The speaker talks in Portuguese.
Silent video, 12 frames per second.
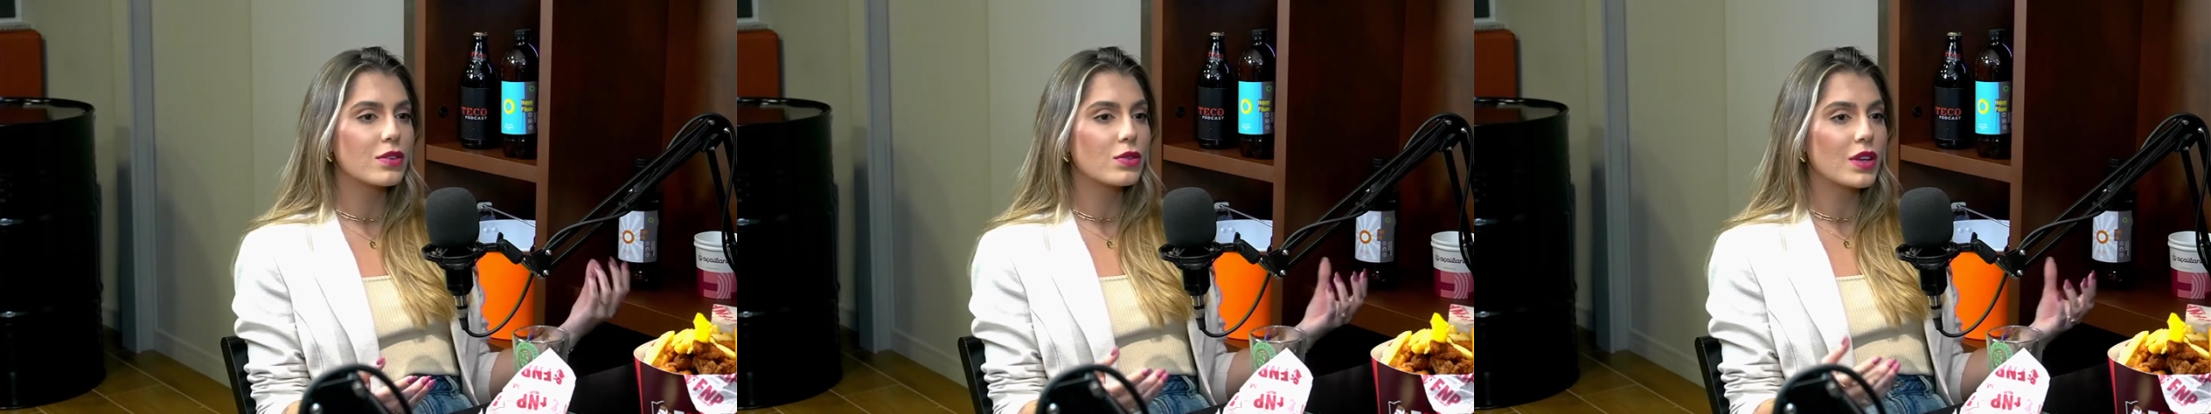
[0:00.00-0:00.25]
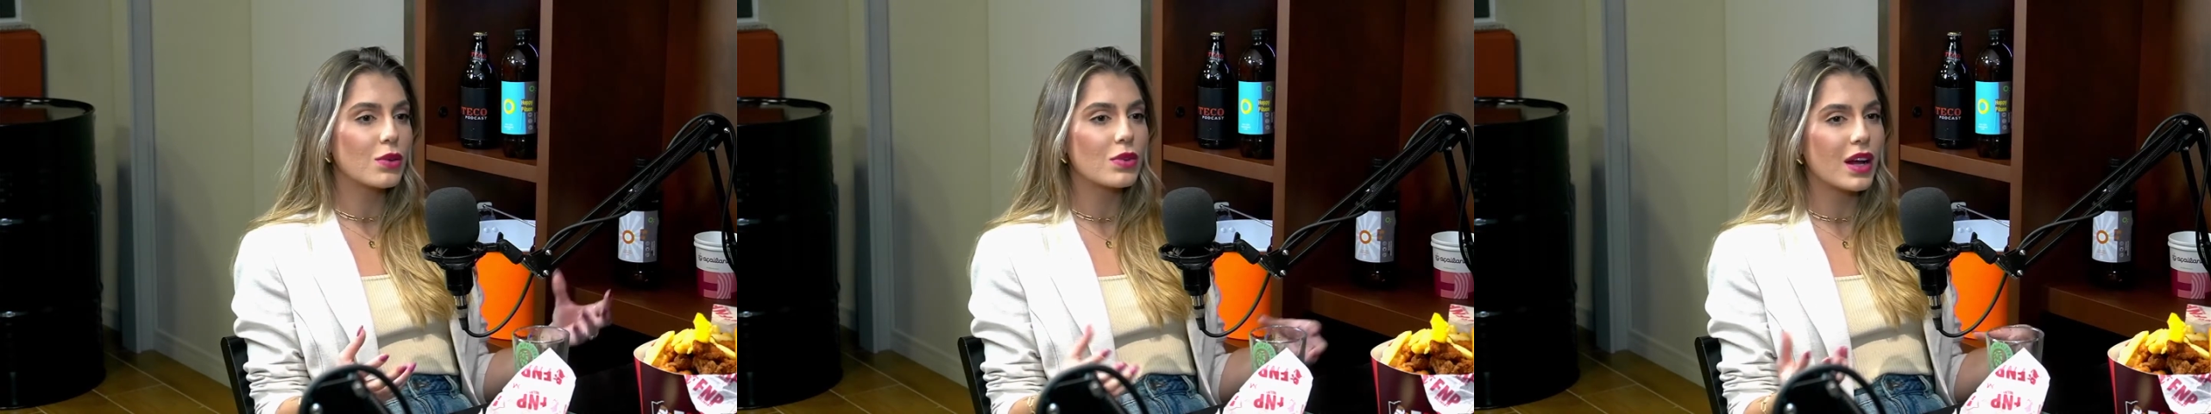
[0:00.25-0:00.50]
Eu
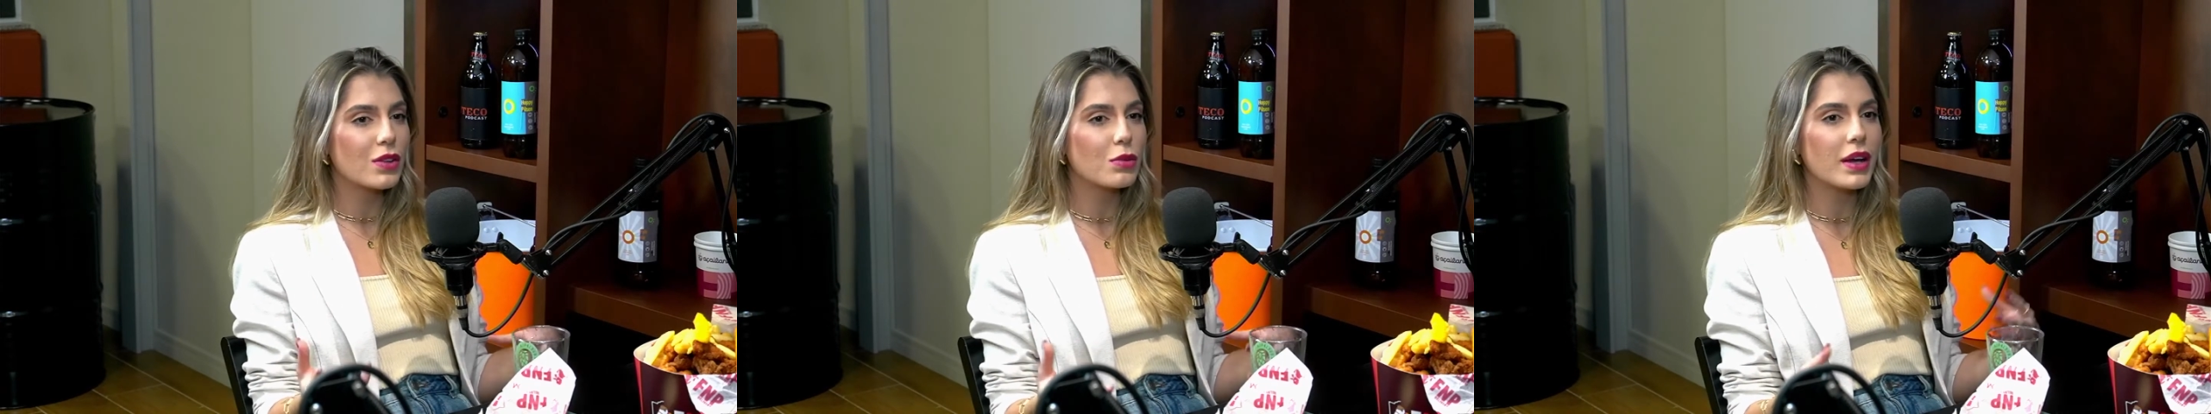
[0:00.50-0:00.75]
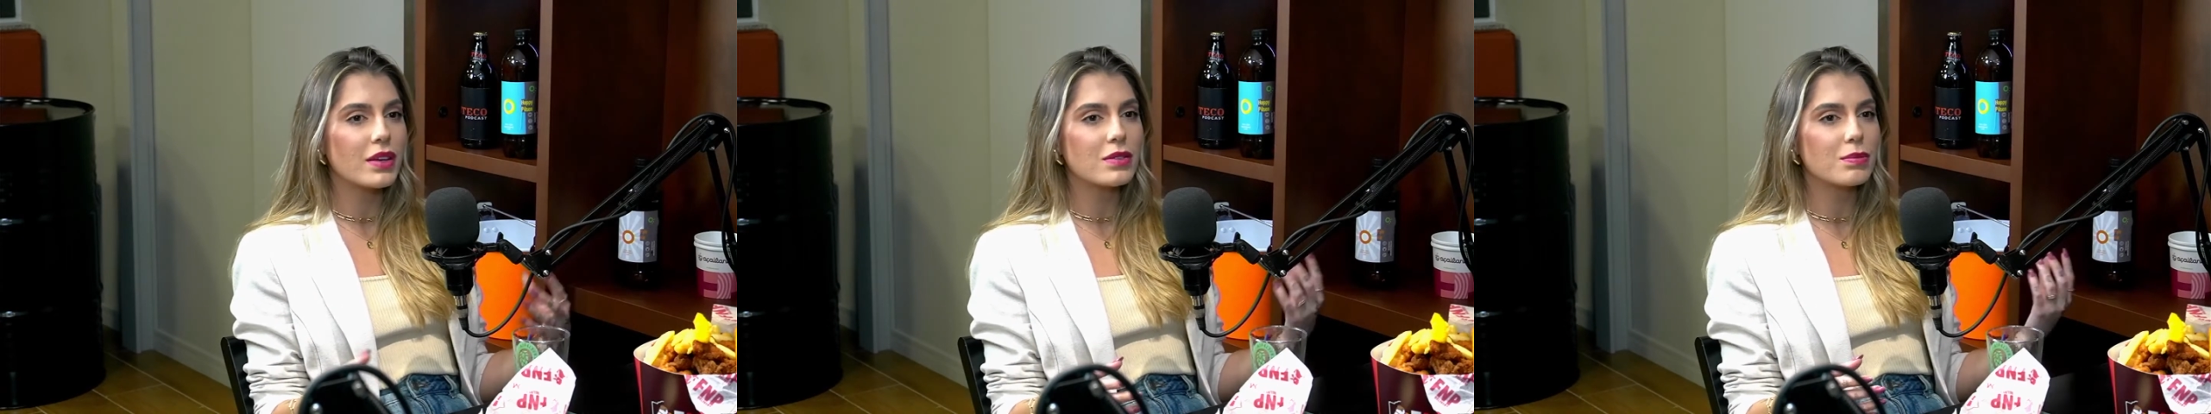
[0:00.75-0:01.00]
tenho um lado
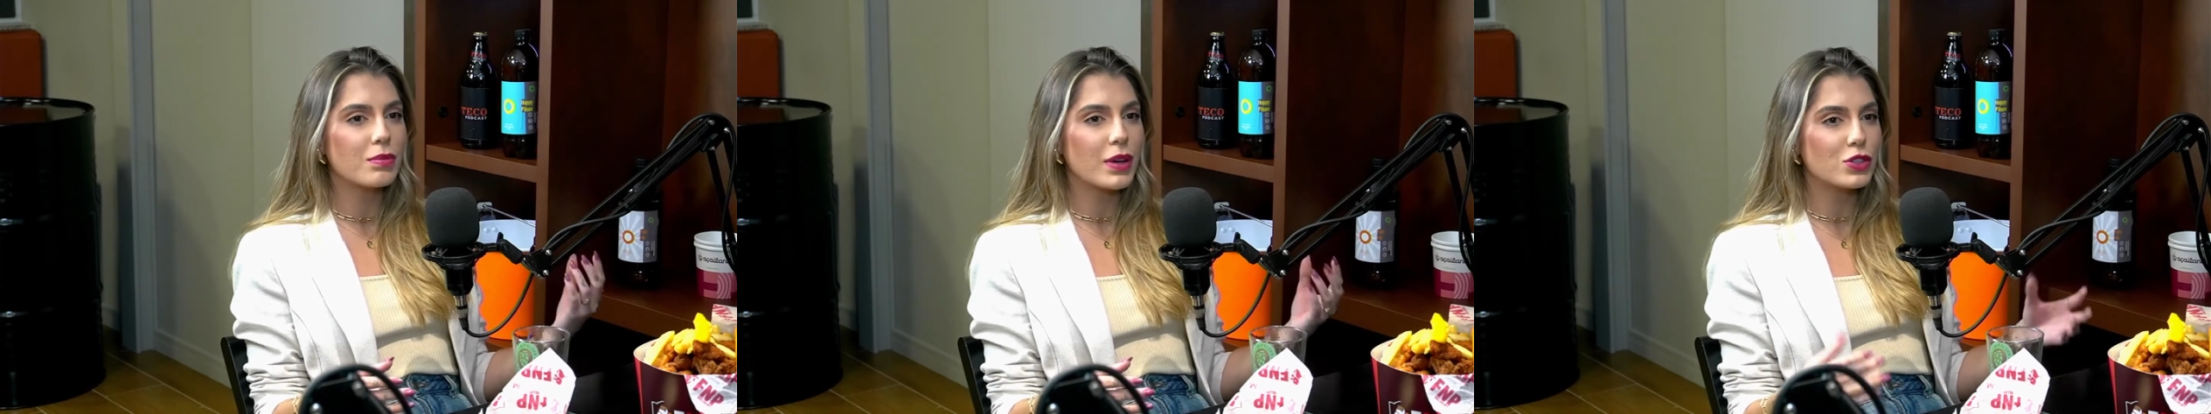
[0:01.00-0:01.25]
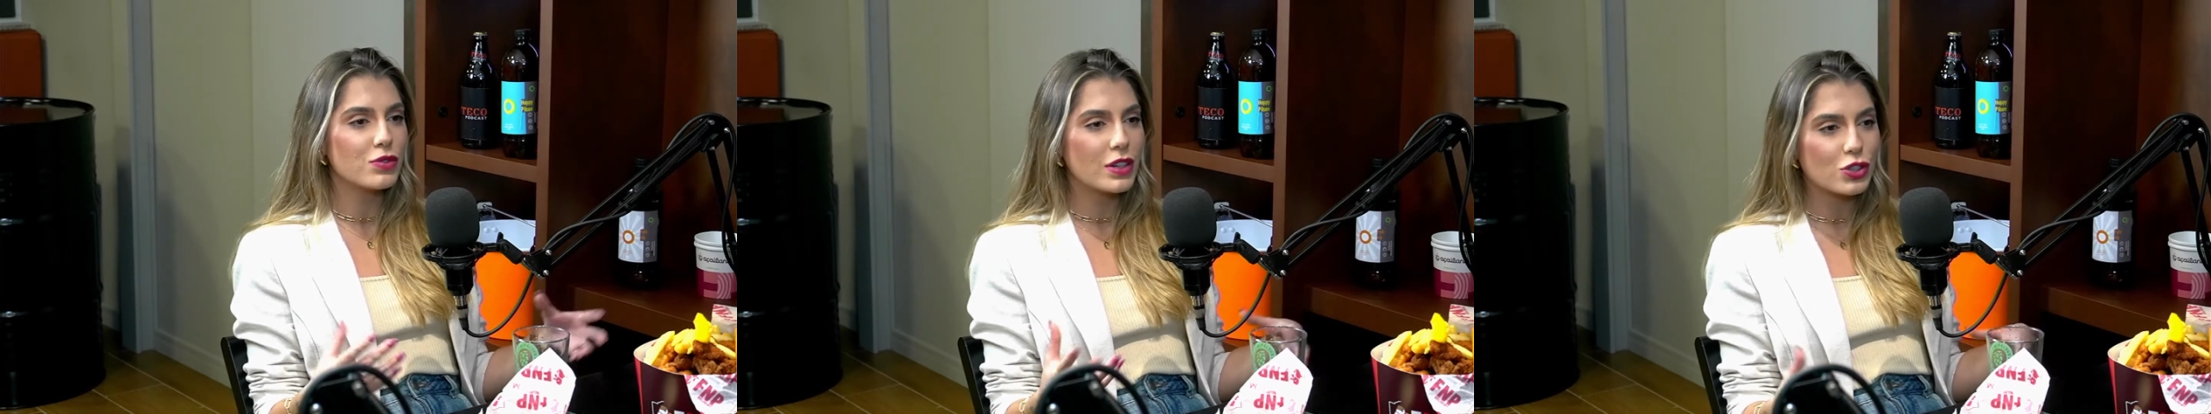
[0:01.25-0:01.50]
mais,
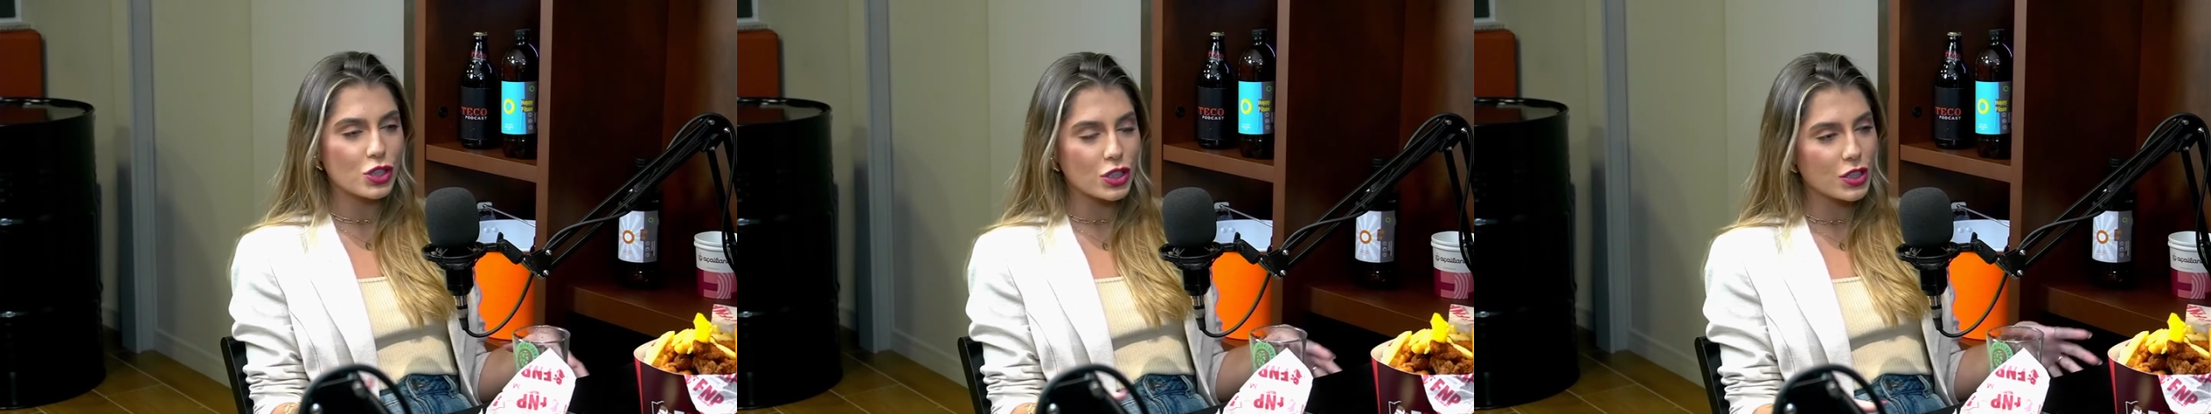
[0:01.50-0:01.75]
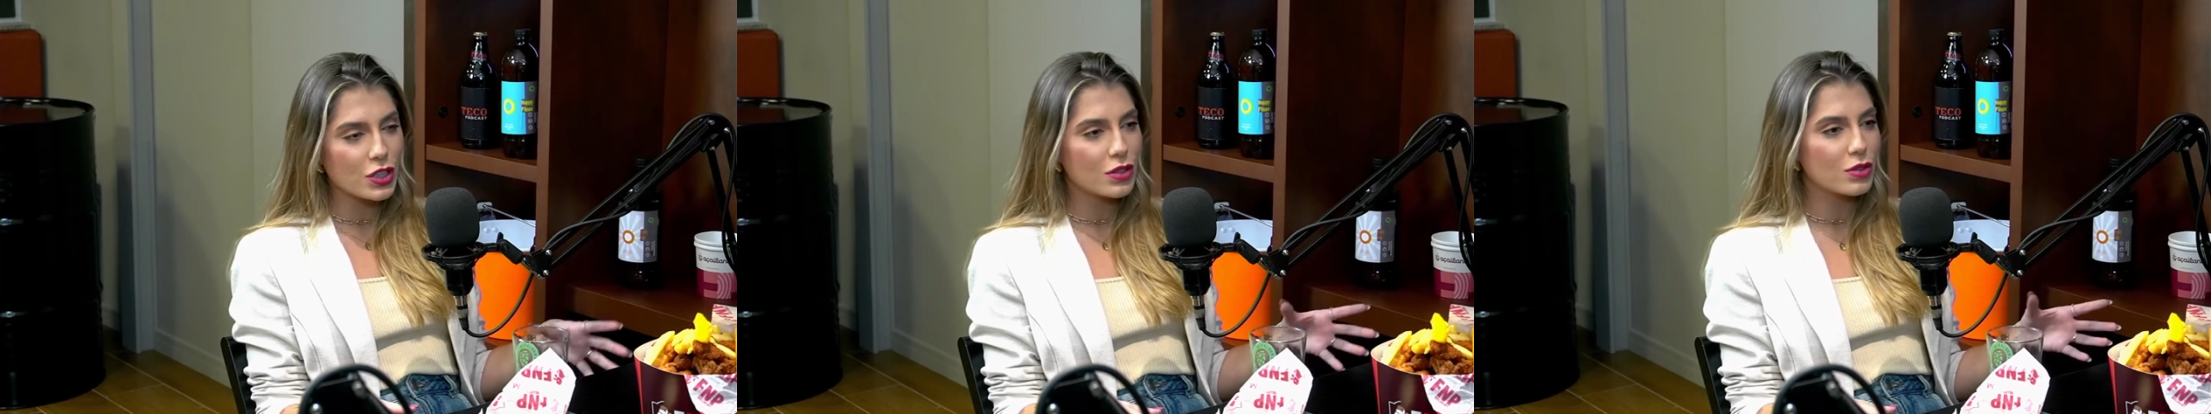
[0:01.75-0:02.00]
mais
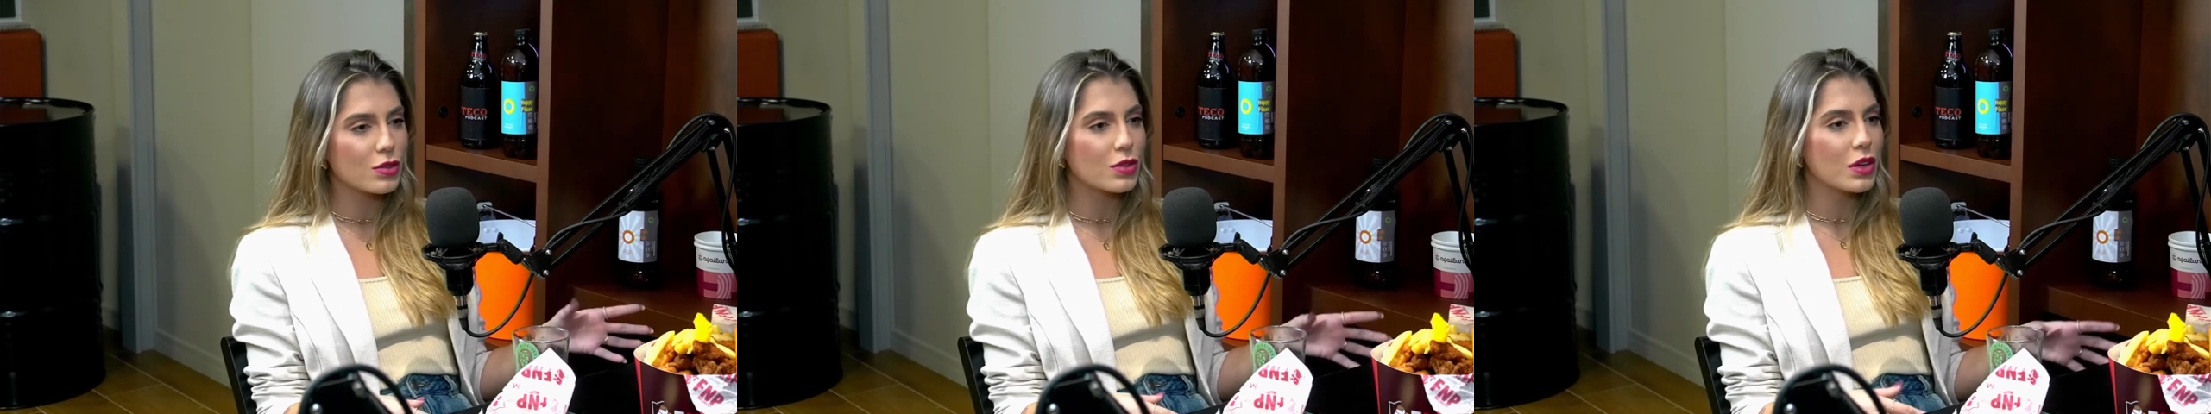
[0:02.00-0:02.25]
divertido,